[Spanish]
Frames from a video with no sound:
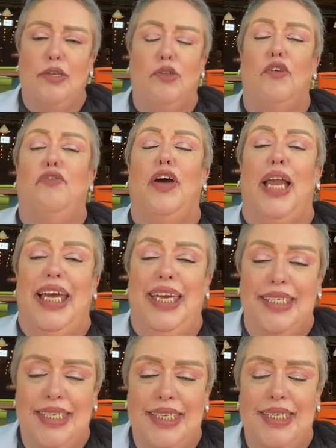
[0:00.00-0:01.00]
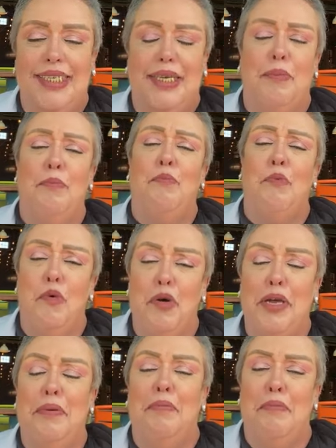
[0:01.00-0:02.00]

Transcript: Estoy feliz muy,